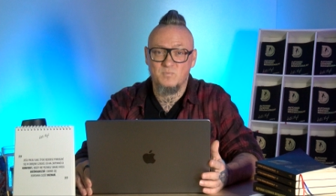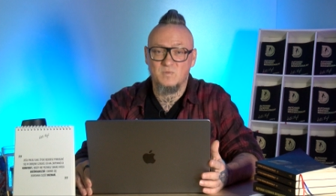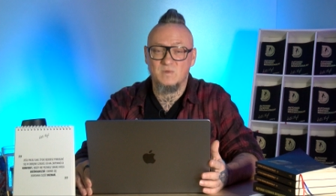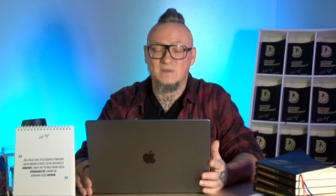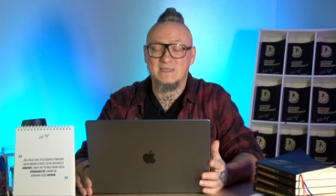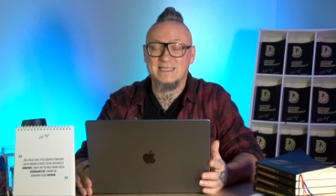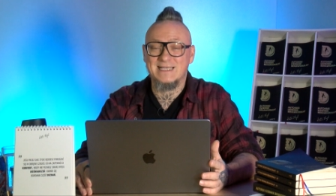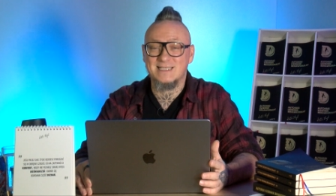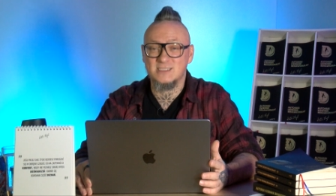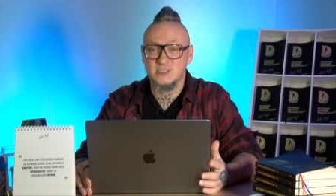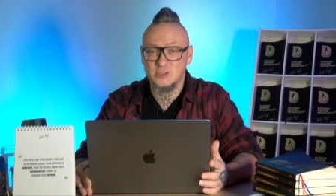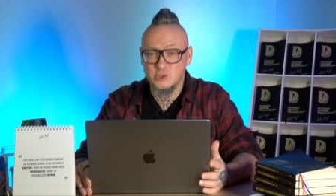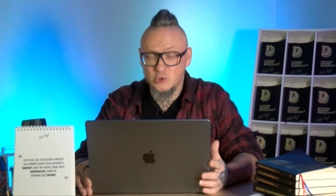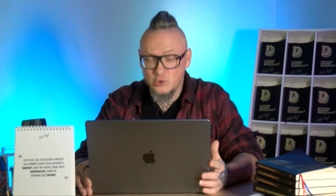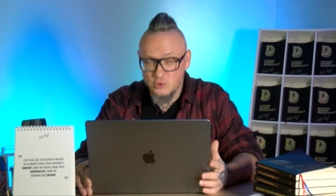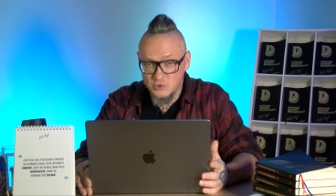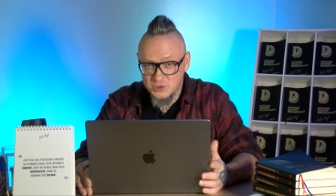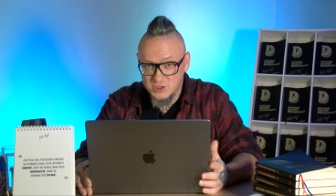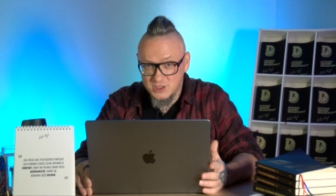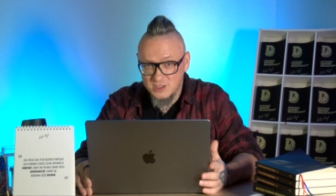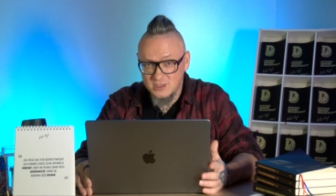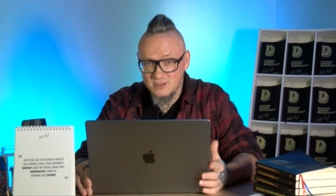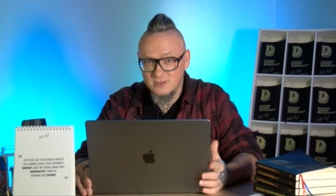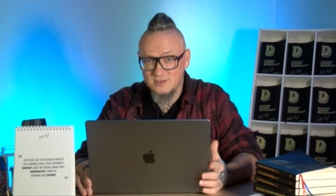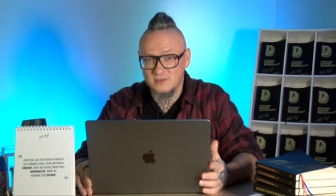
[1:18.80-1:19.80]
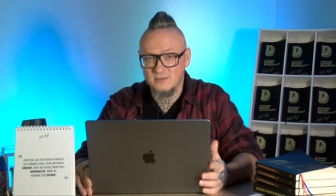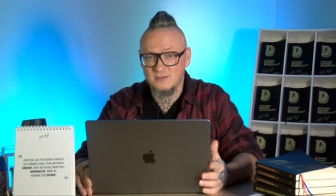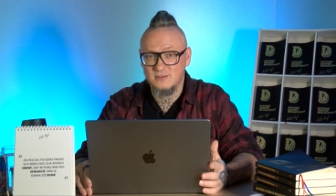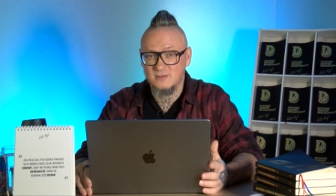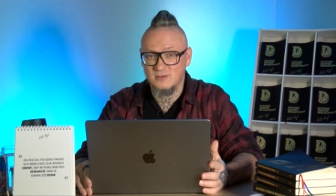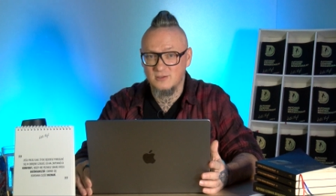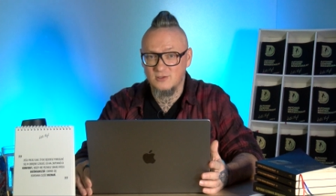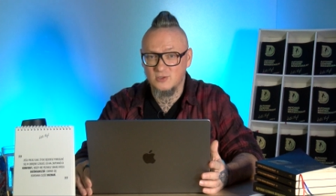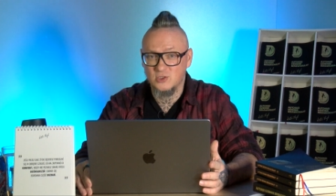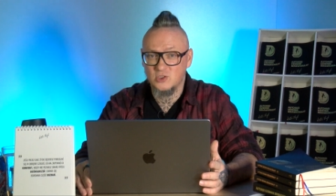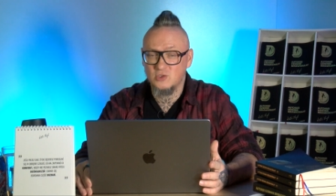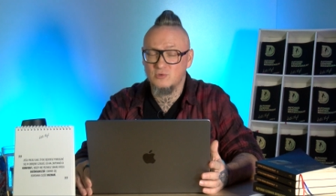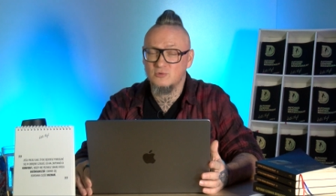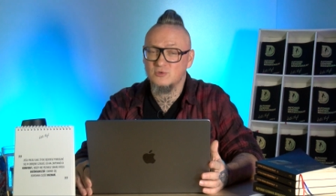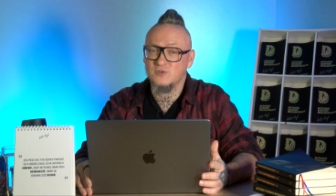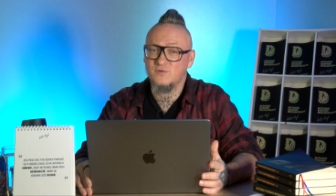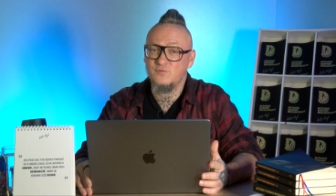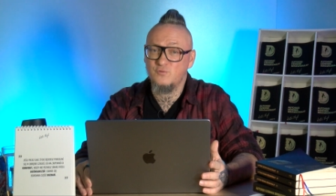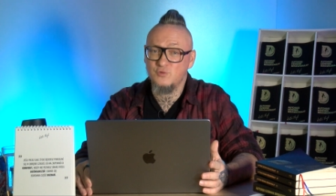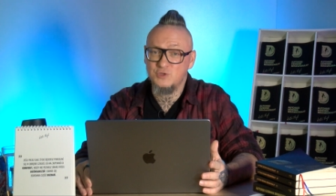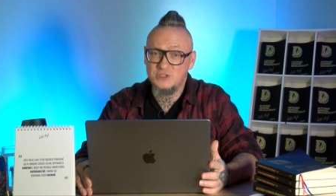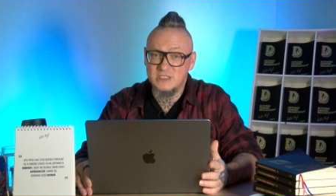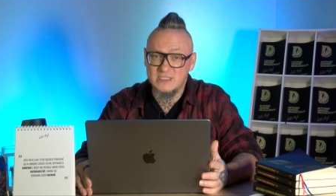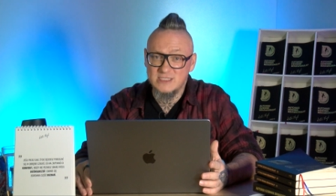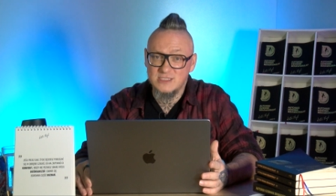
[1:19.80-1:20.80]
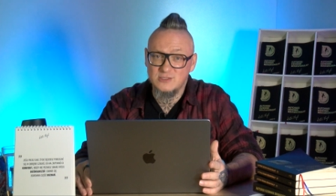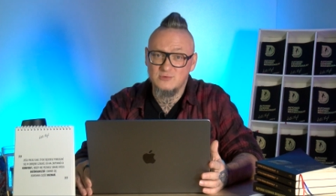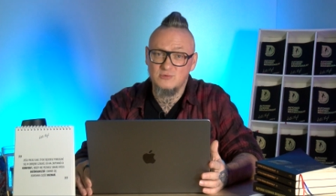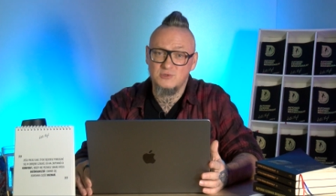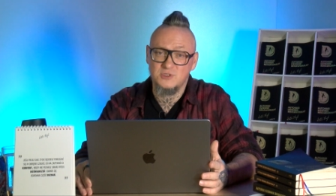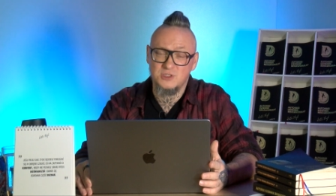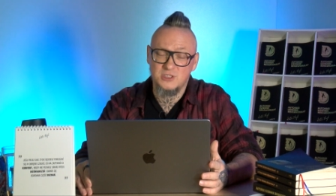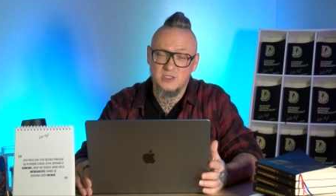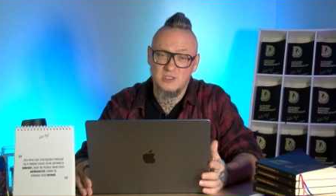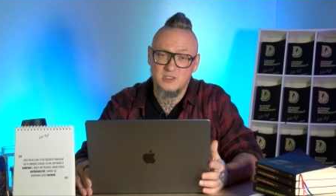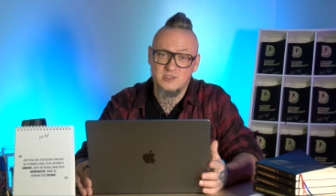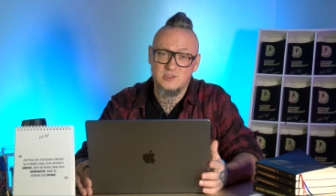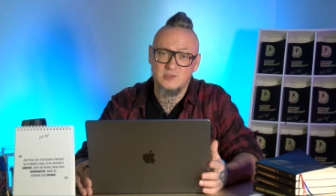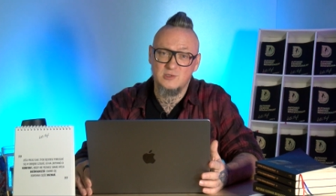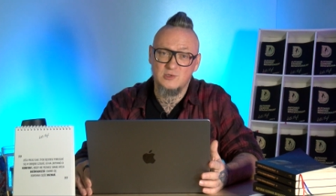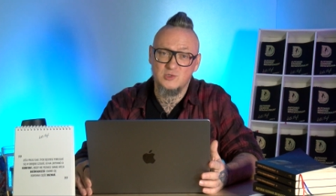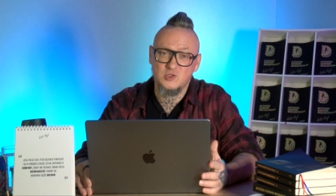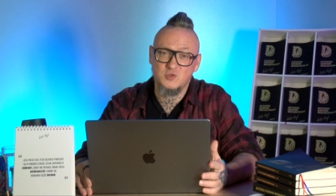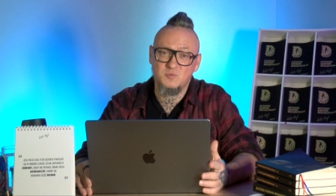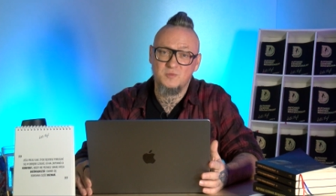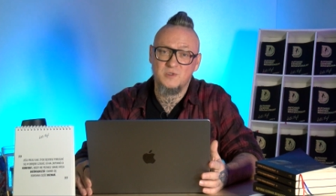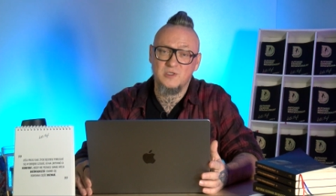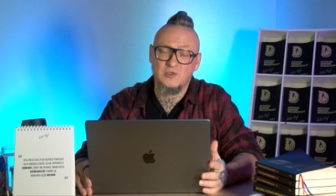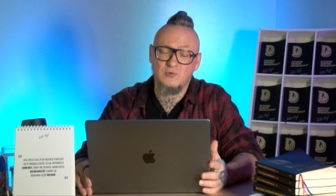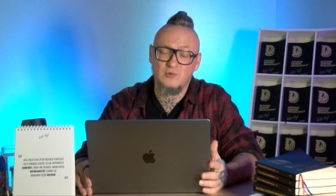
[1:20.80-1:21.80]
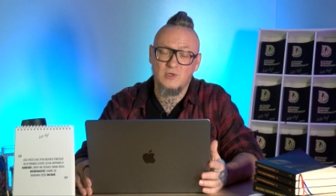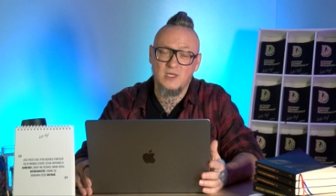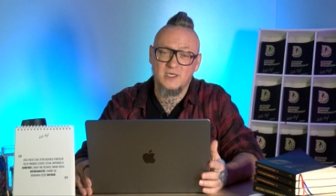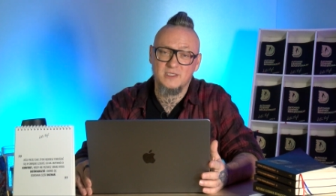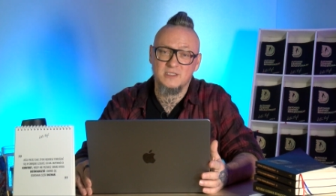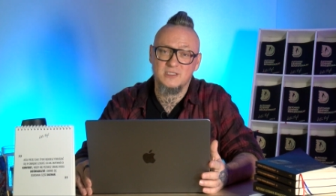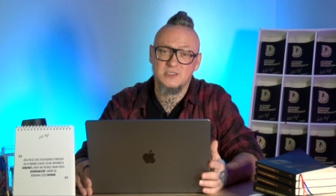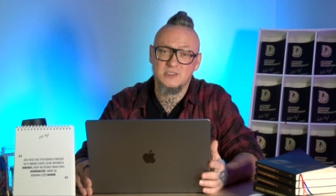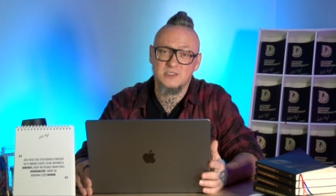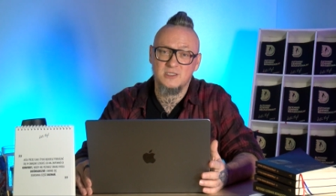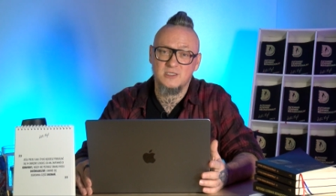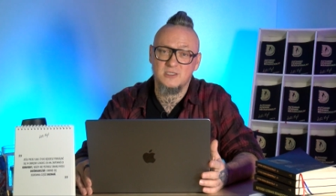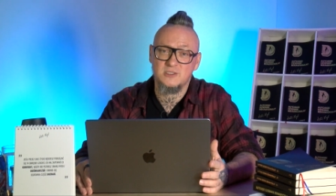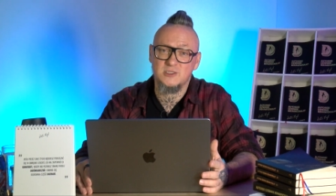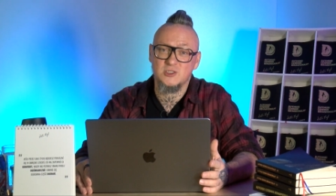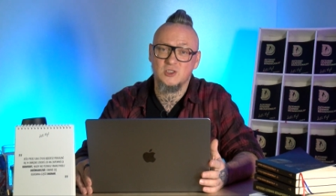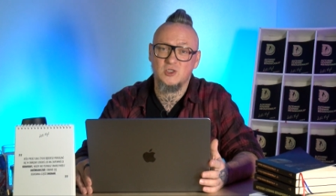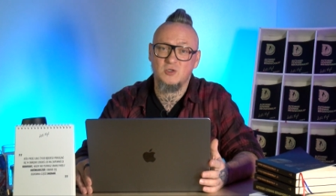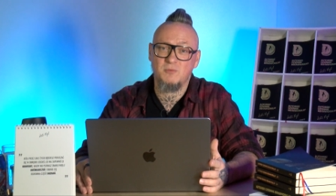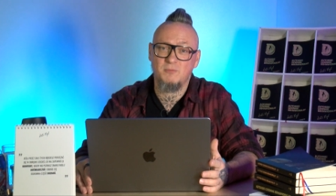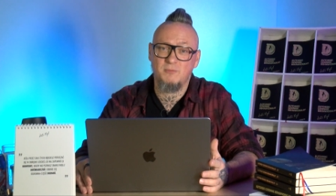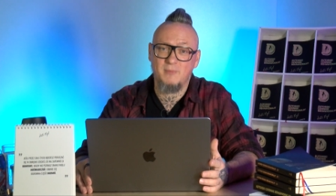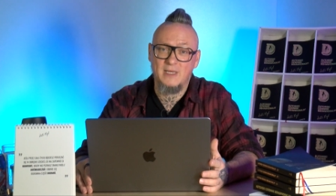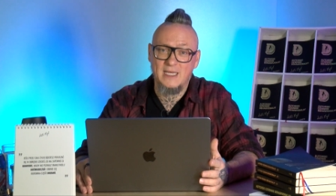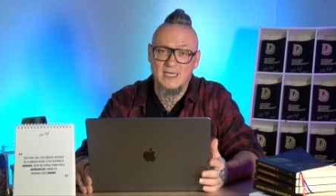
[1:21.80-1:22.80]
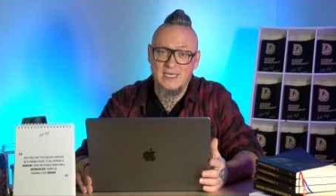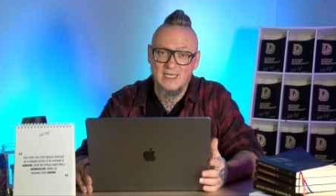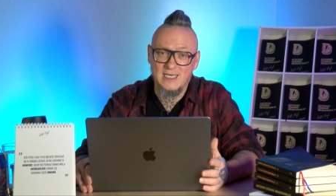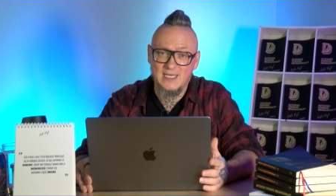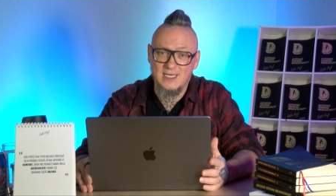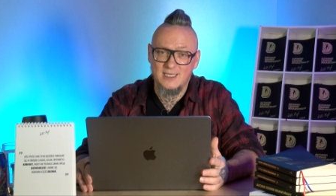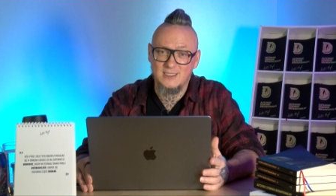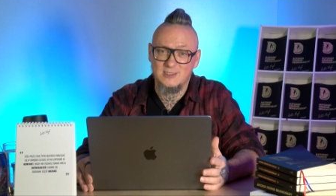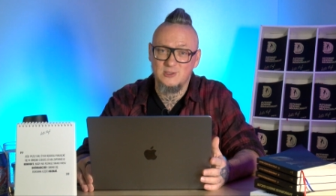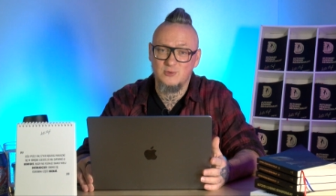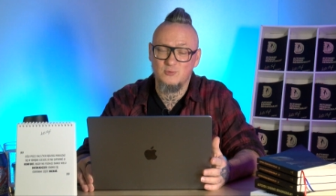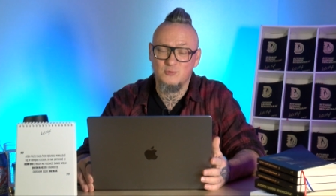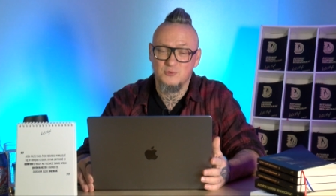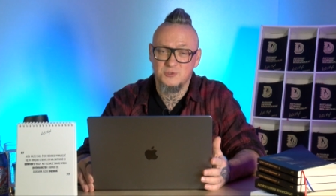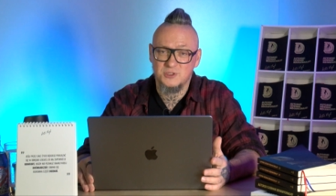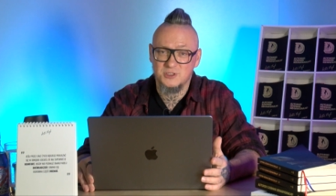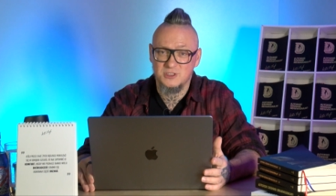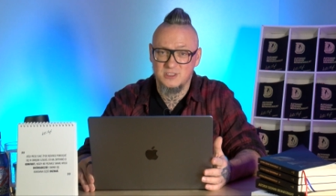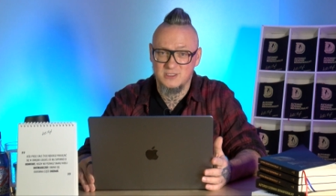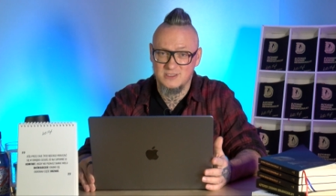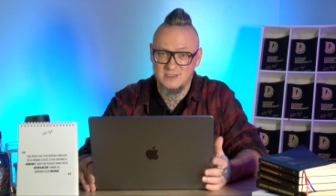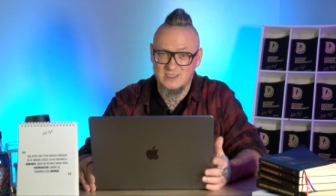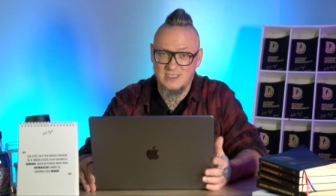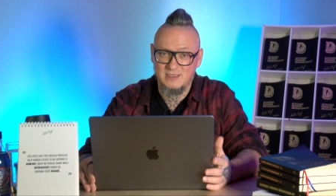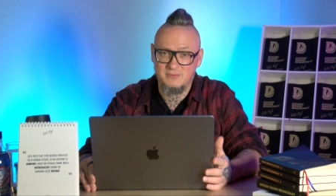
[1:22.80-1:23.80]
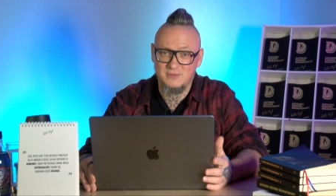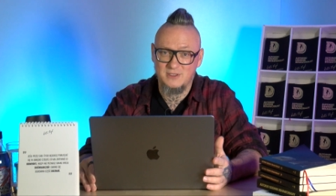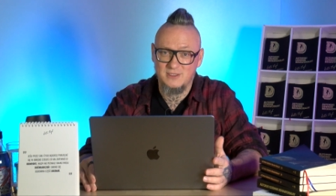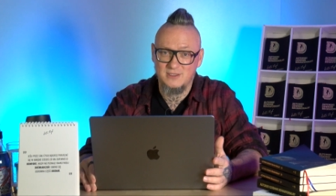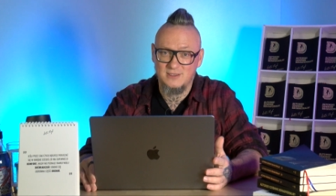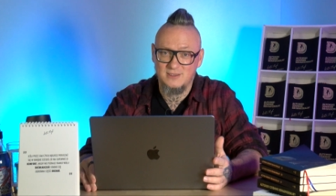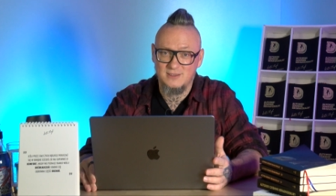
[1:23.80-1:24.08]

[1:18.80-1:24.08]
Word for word: Na co dzień około 20 tysięcy osób regularnie czyta naszego maila i uczy się z nami.